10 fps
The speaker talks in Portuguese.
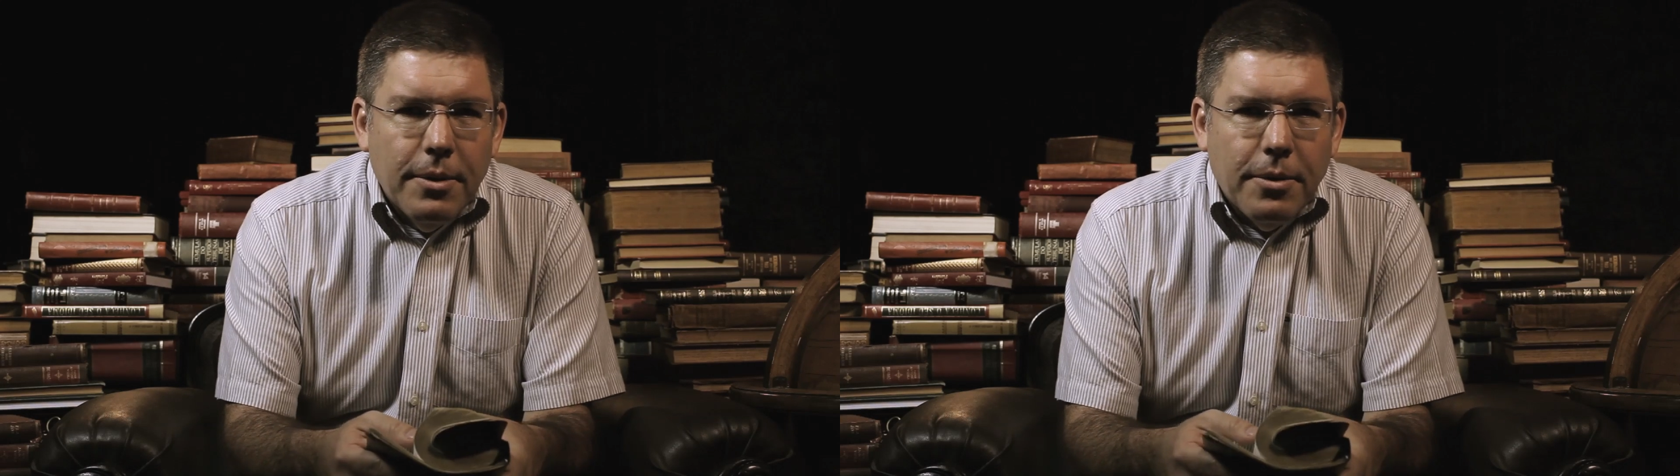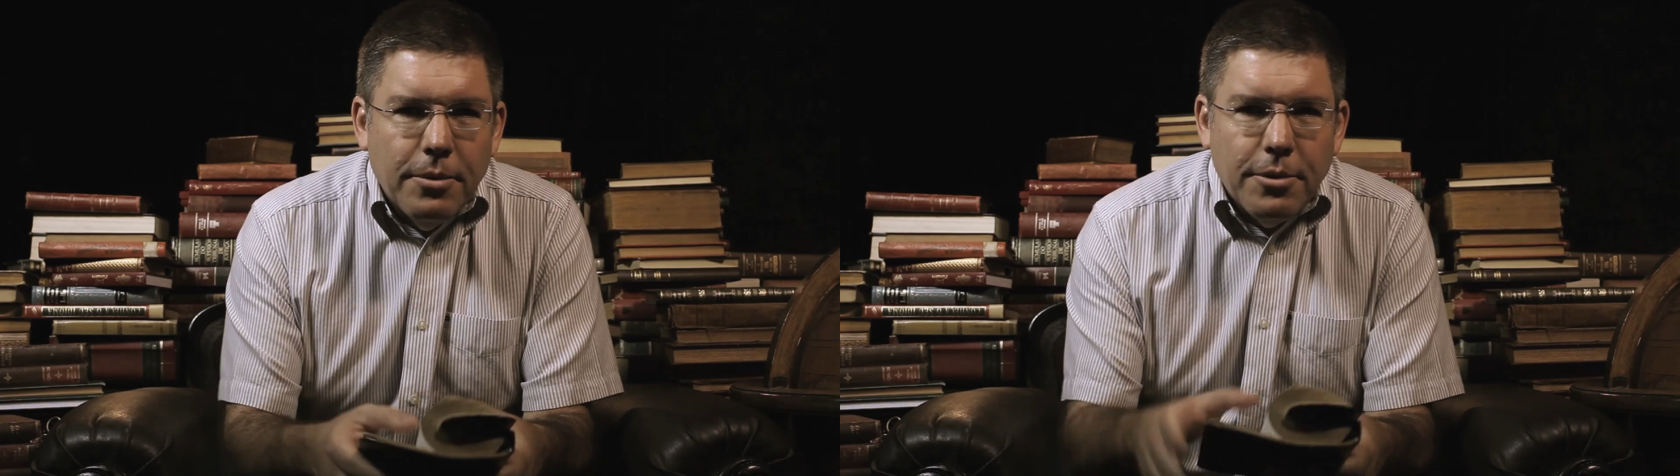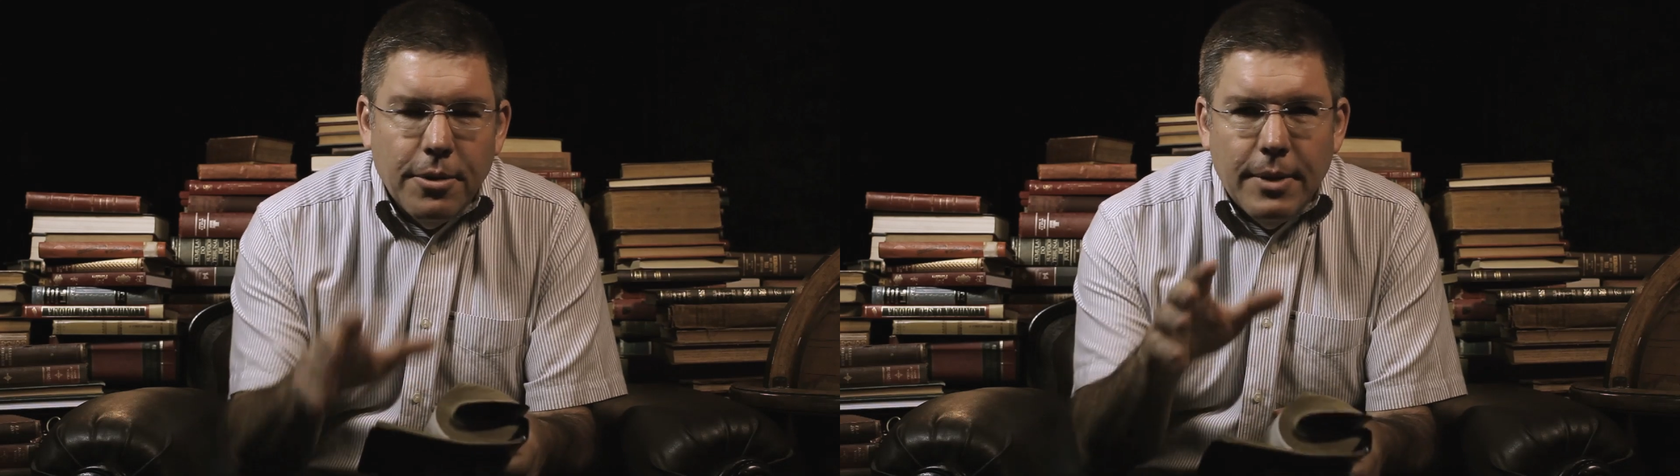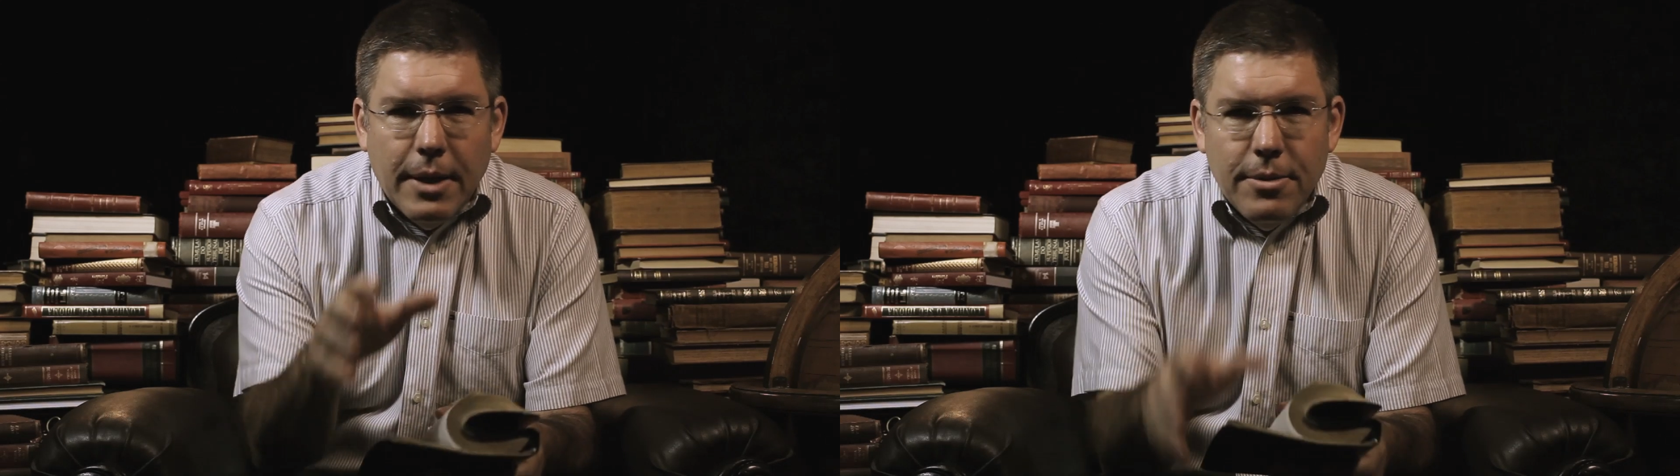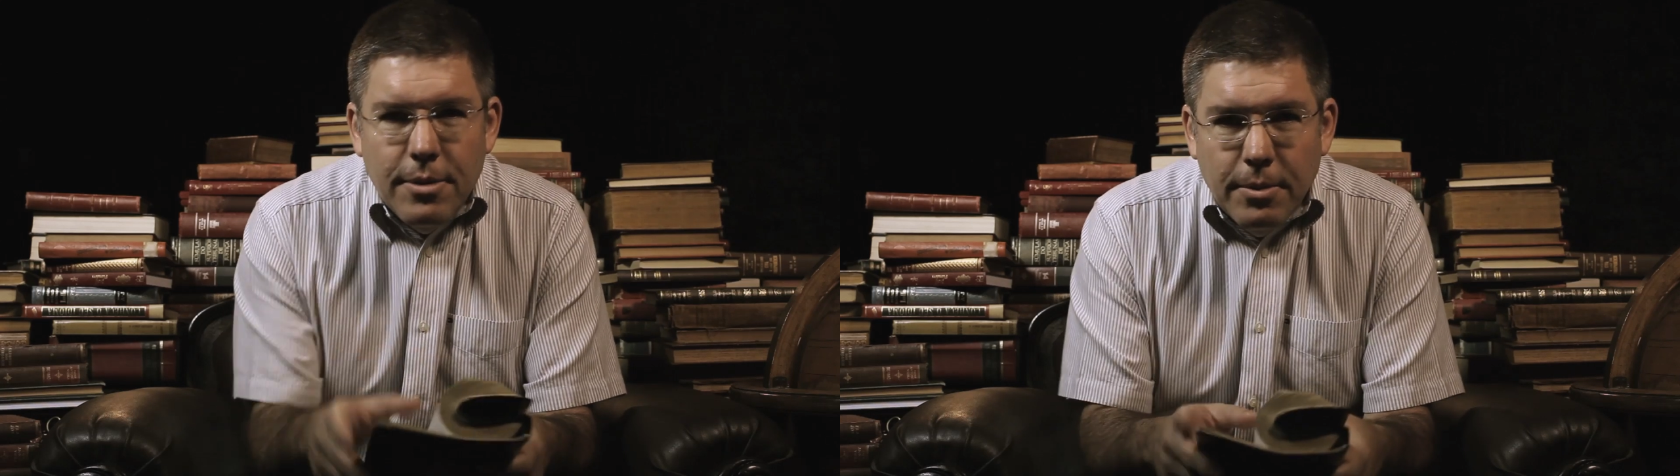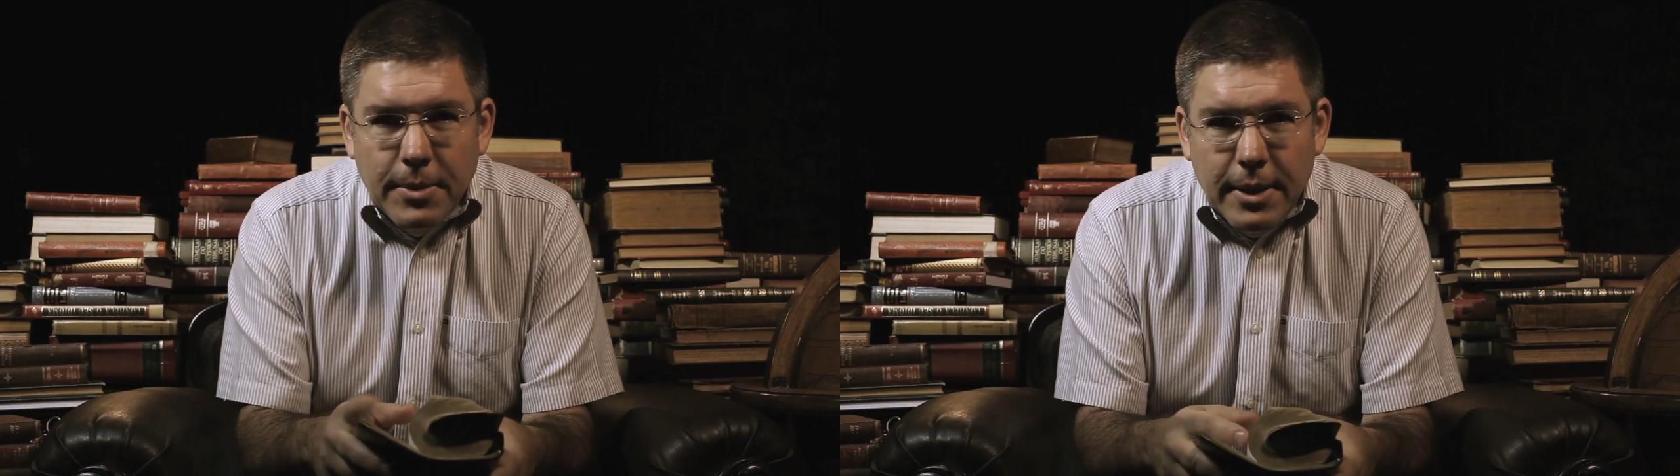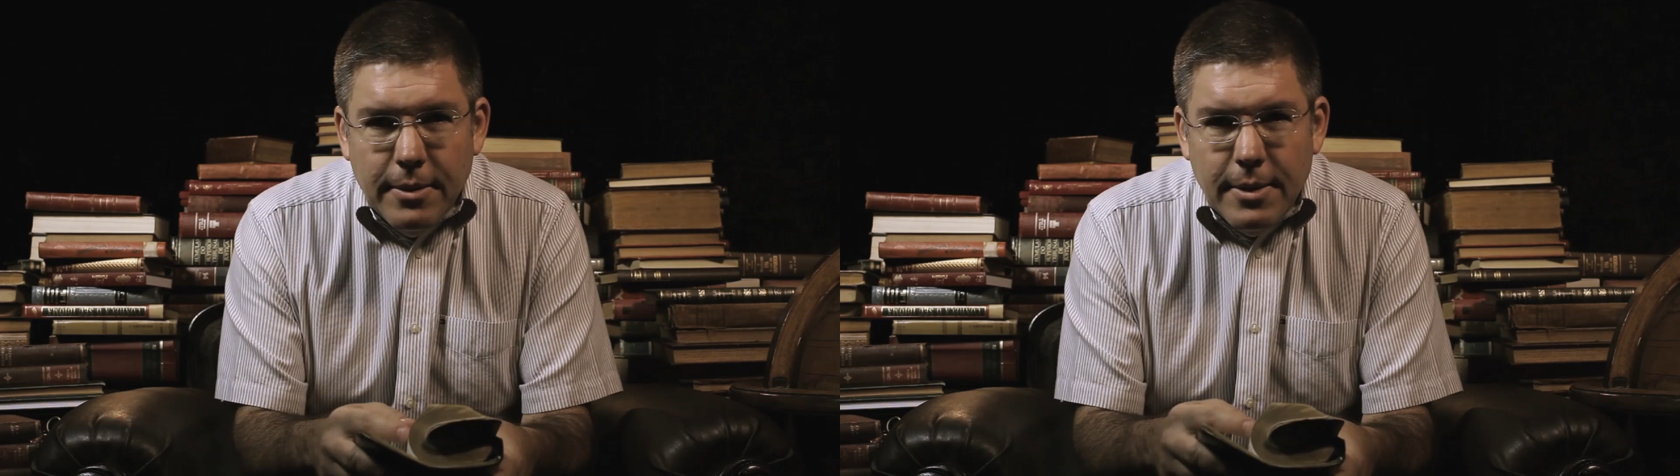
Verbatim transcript: com os soldados romanos.